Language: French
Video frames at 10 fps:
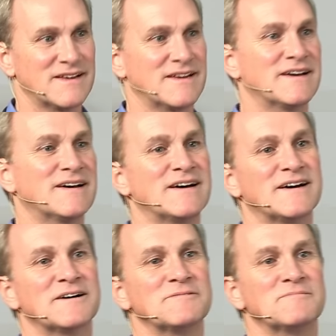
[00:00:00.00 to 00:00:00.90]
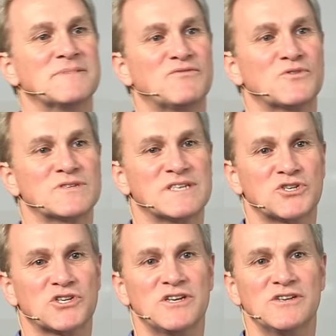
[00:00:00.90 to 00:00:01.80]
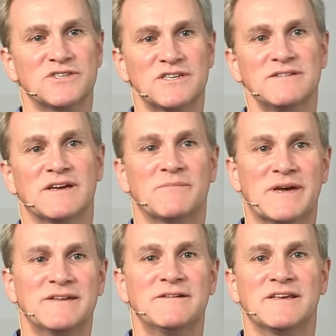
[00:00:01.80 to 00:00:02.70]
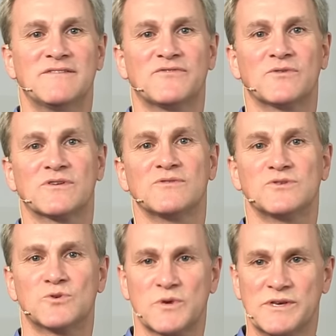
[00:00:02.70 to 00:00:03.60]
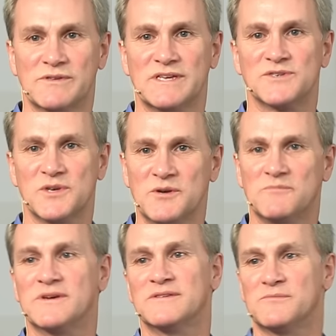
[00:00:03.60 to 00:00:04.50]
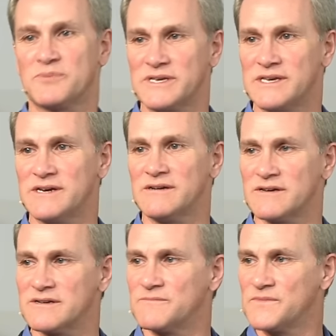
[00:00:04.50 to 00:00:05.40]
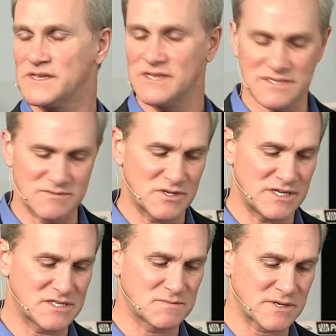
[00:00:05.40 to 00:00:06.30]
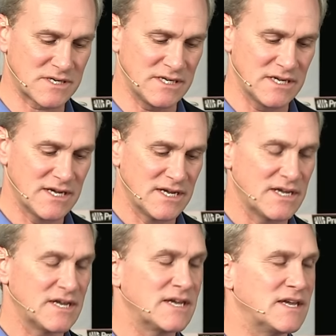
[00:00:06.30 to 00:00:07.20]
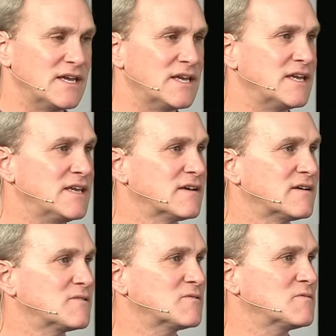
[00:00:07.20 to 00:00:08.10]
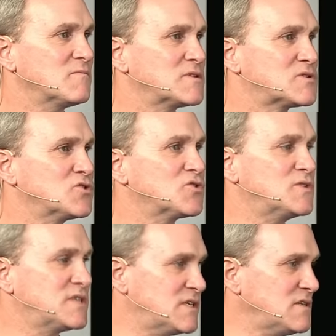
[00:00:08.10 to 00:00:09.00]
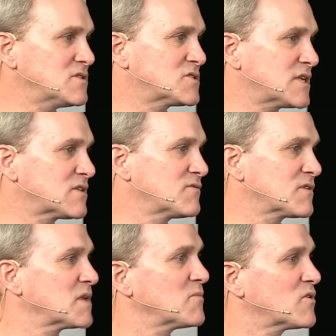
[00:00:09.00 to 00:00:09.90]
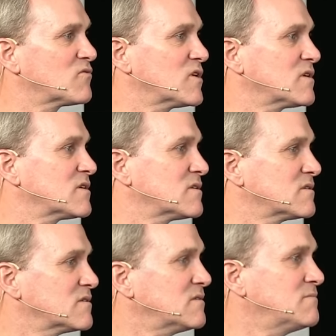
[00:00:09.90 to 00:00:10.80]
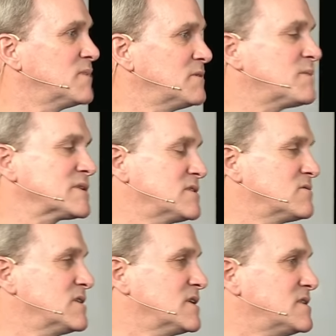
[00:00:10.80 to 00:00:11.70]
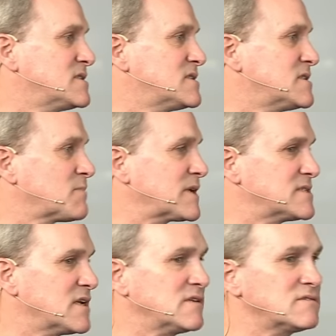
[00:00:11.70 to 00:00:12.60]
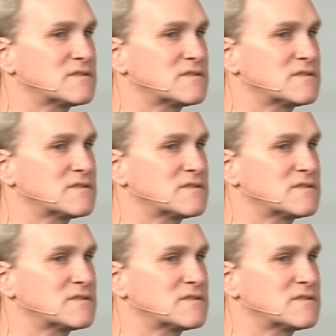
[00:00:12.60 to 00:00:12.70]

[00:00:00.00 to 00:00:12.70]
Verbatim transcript: Euh, il faut que ça change, amen. Il faut que nous soyons des hommes de prière, des hommes de l'esprit. Euh, mais ce jeudi, j'attends vraiment avoir une bonne partie de l'église ici présente.